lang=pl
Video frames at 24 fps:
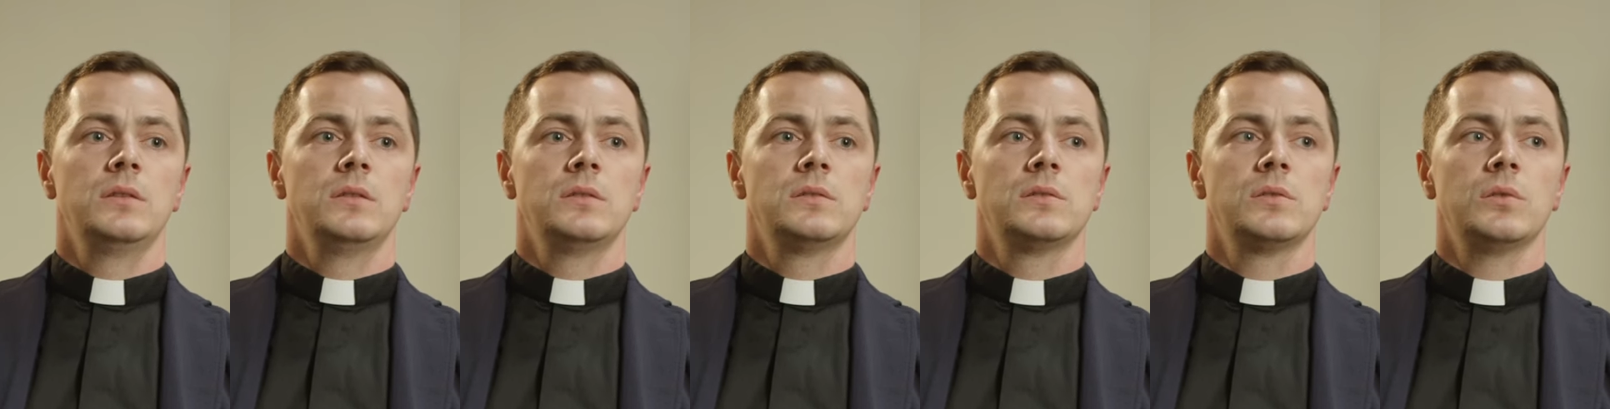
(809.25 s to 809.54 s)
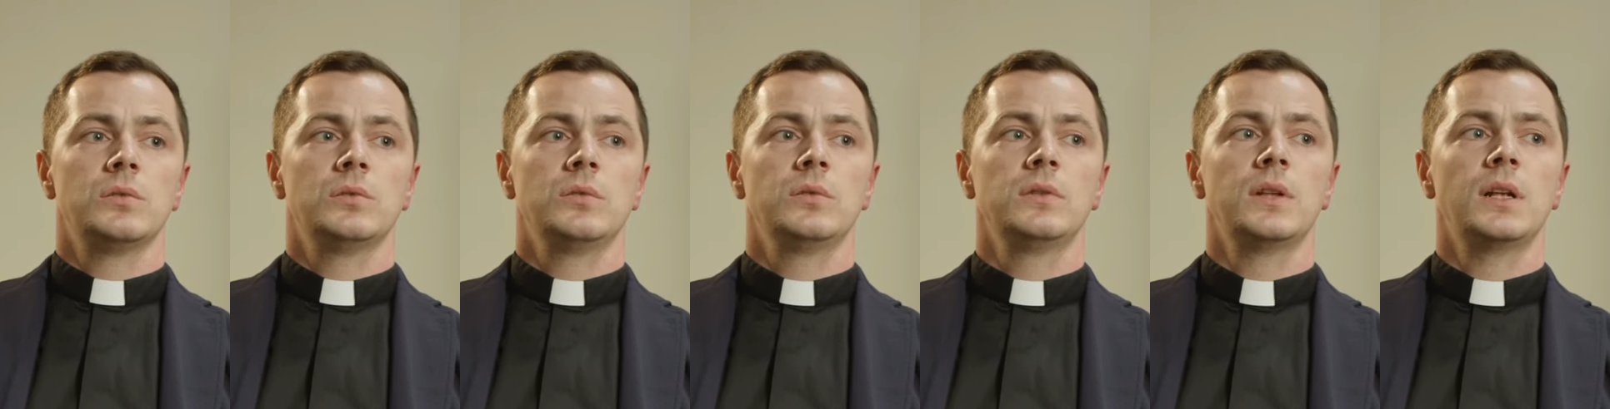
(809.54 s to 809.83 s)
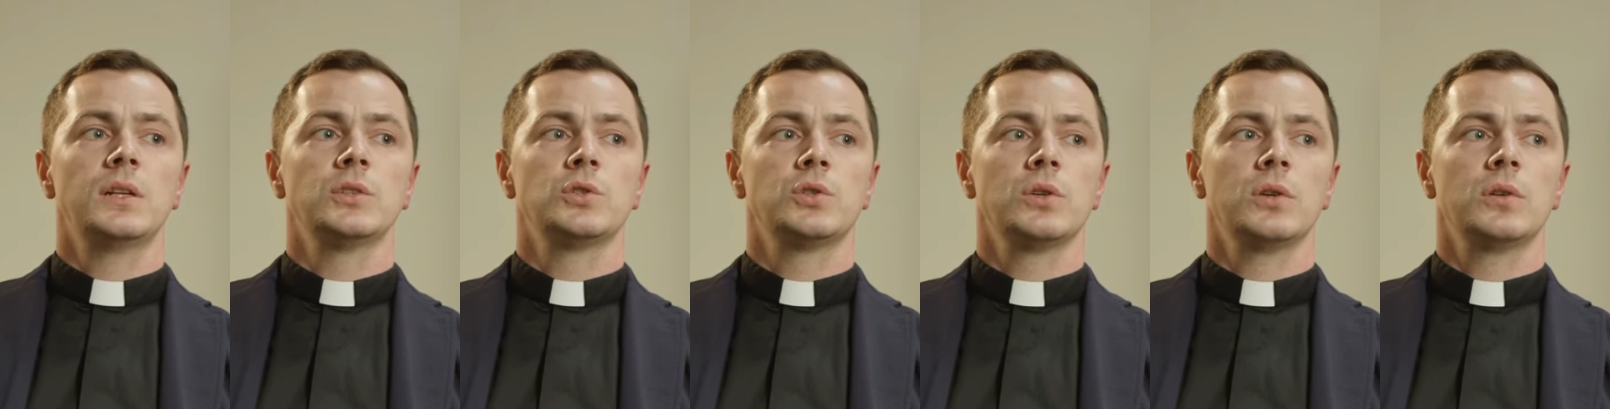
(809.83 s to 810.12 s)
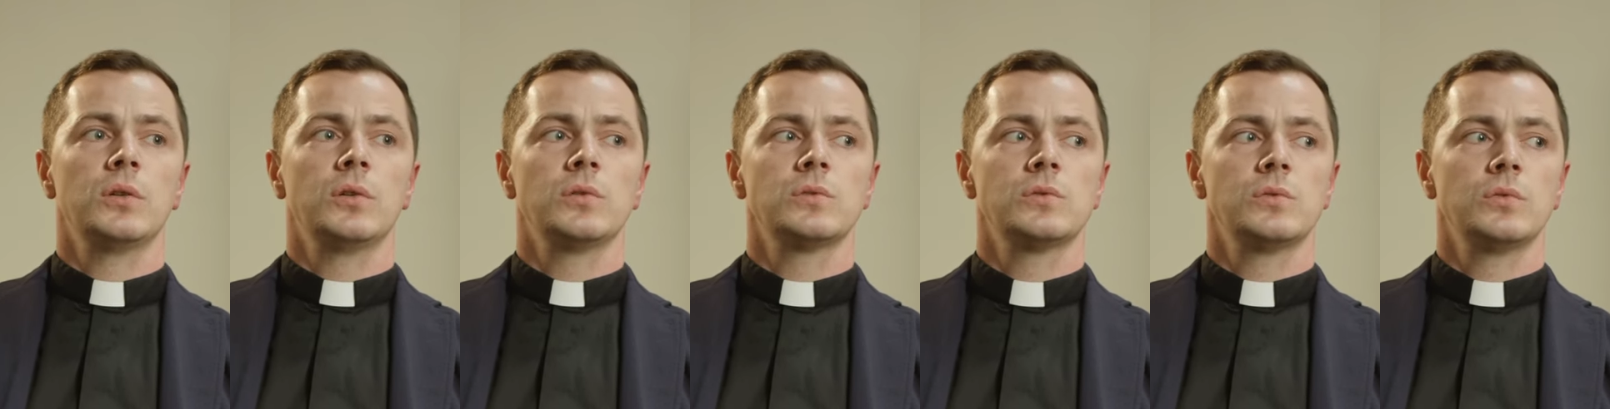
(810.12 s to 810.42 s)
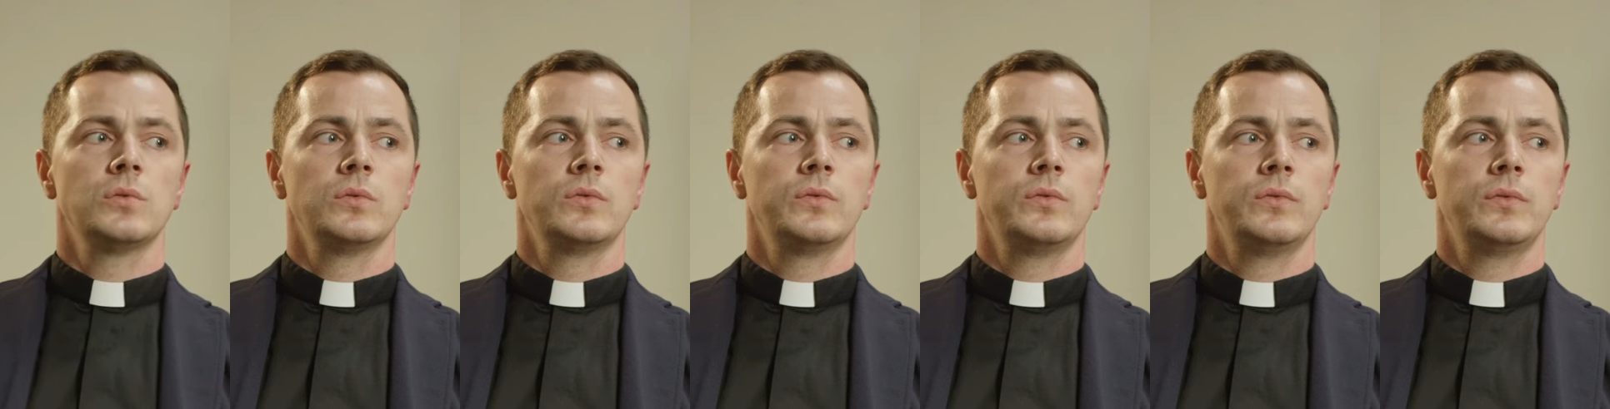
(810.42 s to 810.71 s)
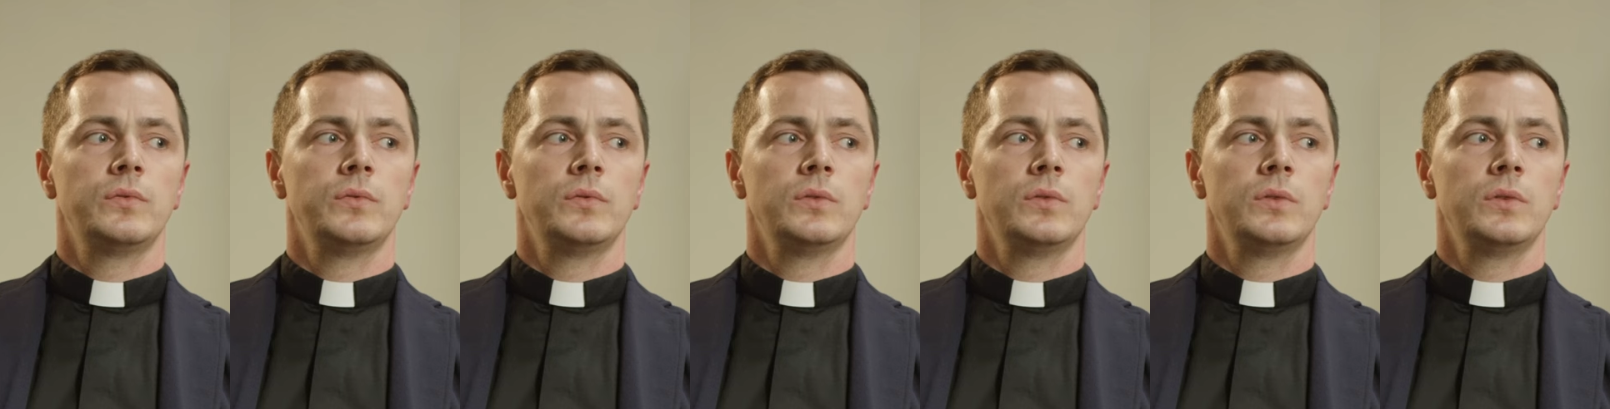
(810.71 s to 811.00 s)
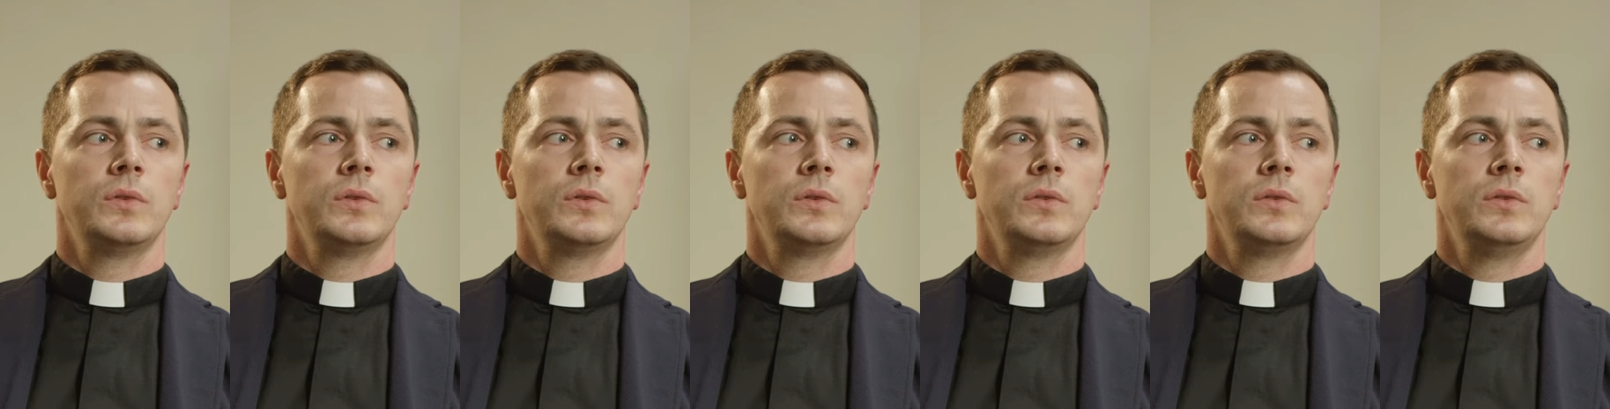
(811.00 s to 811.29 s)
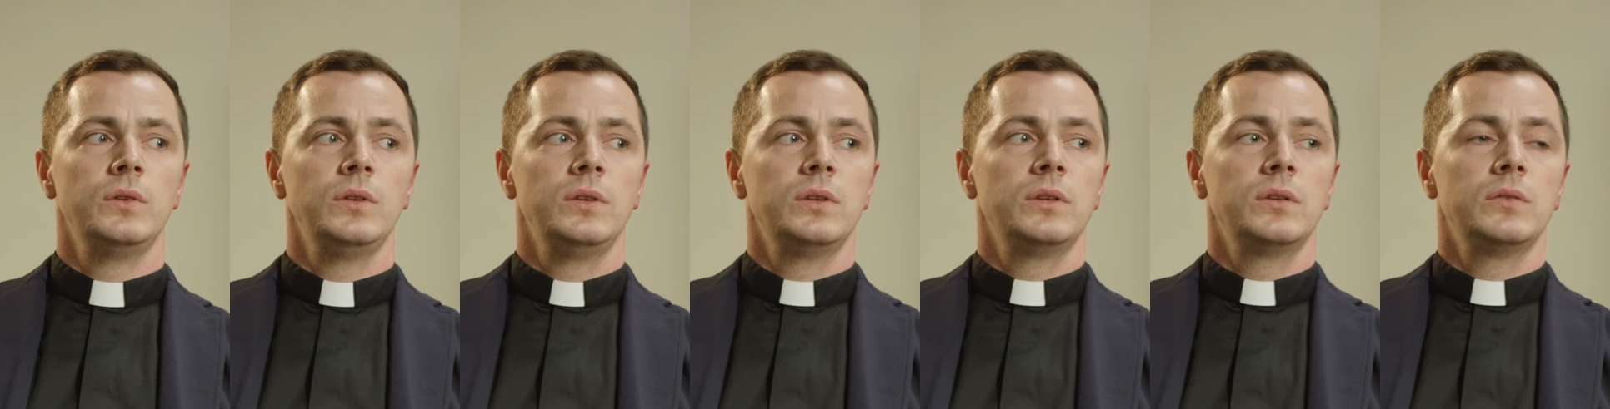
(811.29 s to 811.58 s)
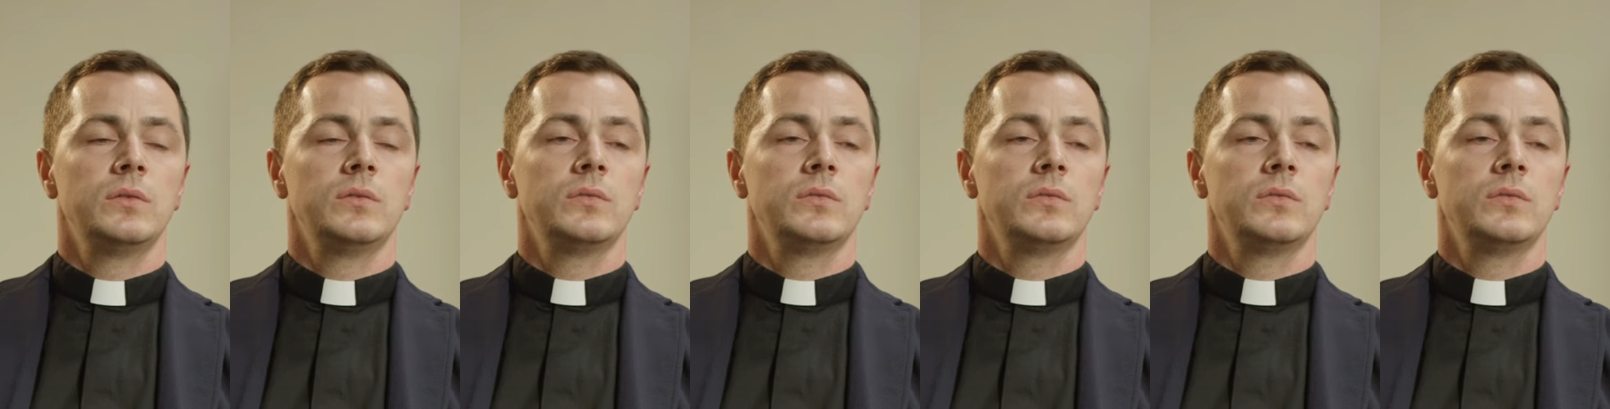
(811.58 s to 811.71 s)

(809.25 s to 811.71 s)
co do dalszych losów ich